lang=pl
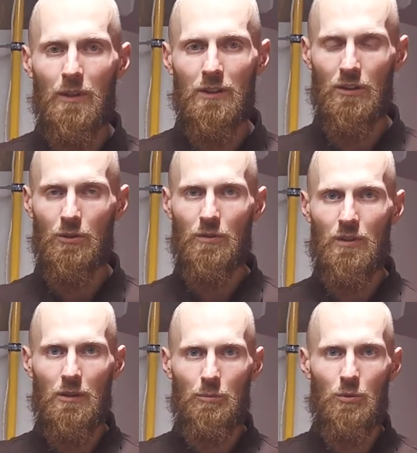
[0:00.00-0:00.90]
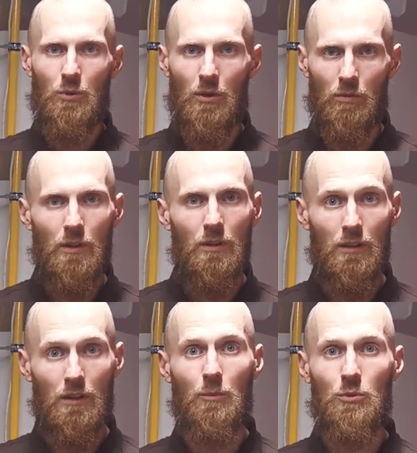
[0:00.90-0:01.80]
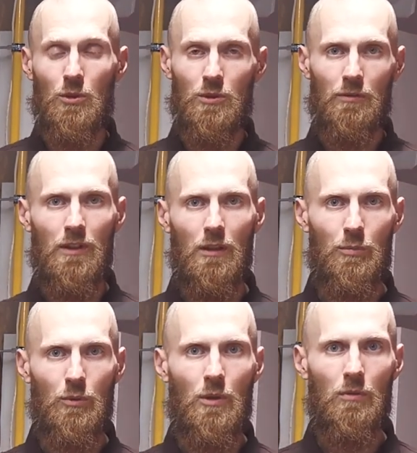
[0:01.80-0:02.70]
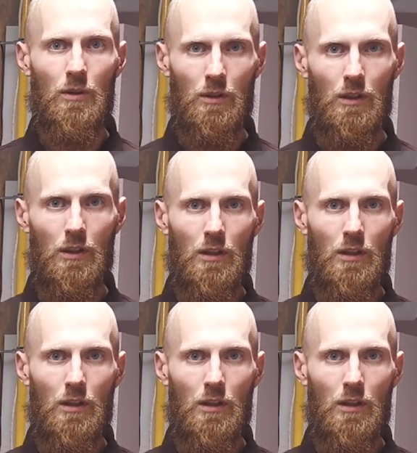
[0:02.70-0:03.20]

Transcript: będzie ogrzewanie podłogowe, dlatego przy ogrzewaniach podłogowych